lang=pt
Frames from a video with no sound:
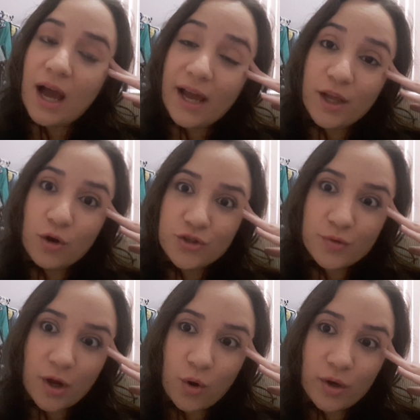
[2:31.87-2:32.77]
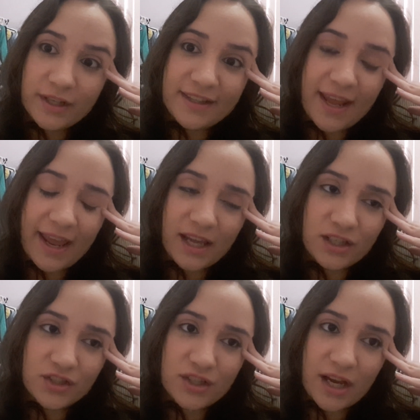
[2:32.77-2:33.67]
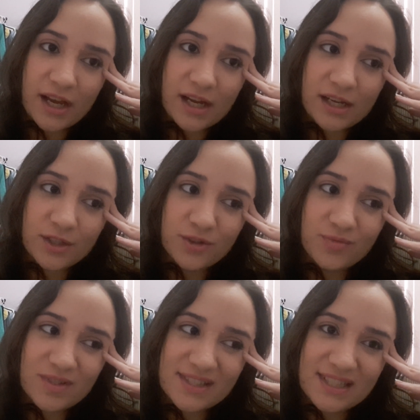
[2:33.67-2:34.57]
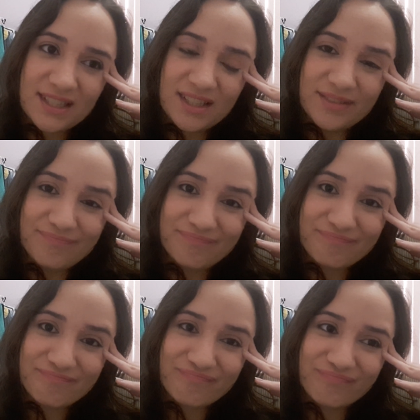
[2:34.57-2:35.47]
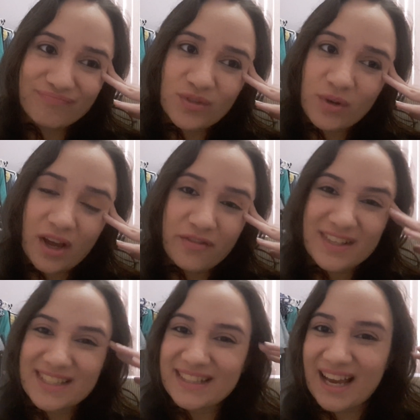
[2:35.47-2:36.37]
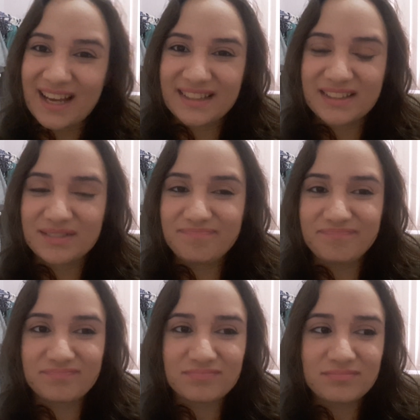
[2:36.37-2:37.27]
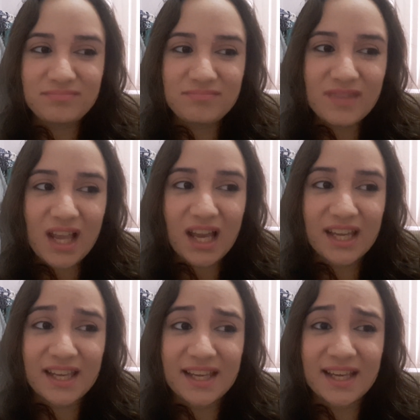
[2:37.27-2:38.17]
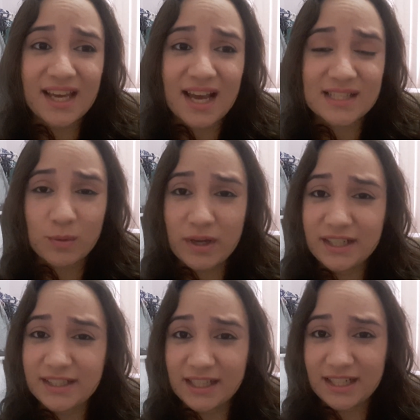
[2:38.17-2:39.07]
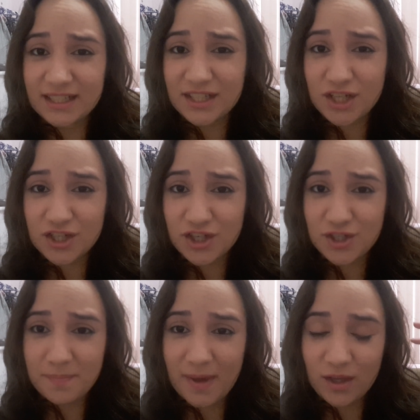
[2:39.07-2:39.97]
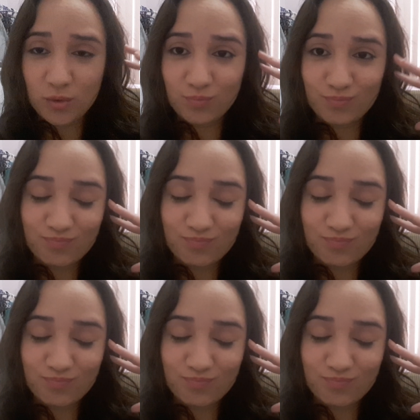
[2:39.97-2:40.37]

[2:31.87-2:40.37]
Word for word: Aí hoje eu acordei já, assim, não quero fazer nada. E essa quarentena ela deixa a gente meio.